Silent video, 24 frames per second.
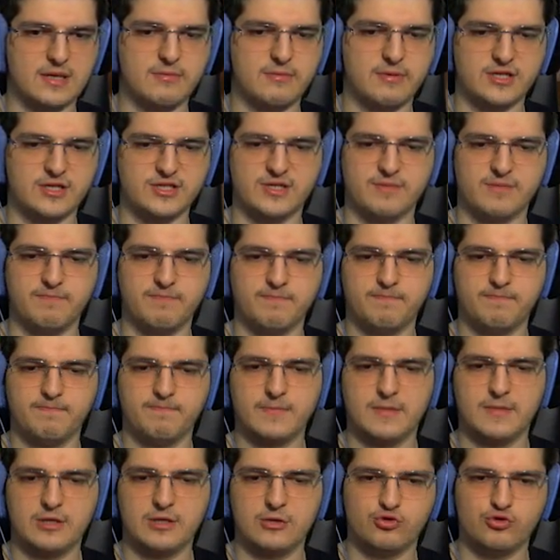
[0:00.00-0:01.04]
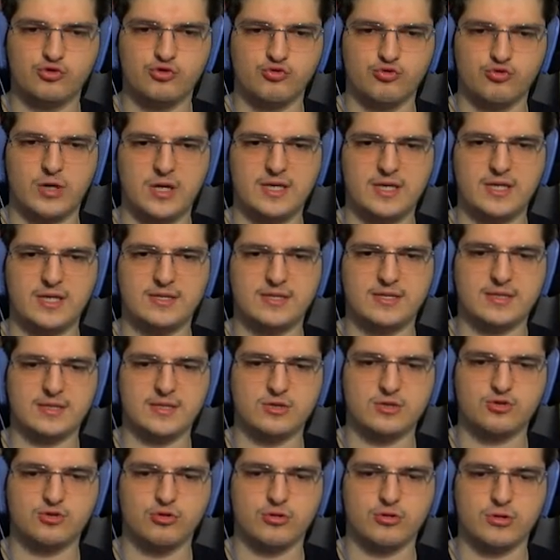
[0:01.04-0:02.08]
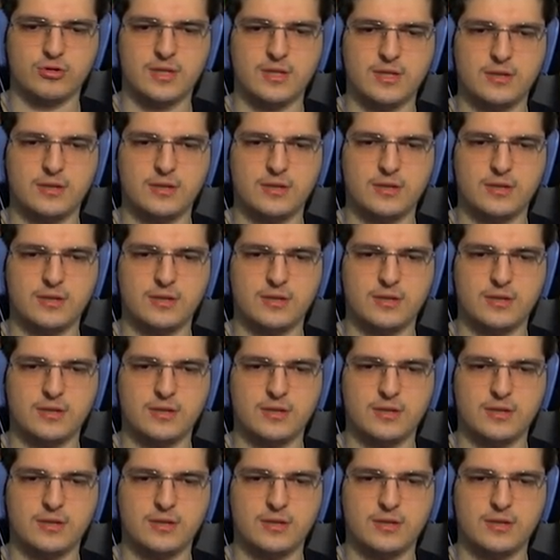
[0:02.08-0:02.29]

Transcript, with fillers: bakacağım. Şunu hallettikten sonra.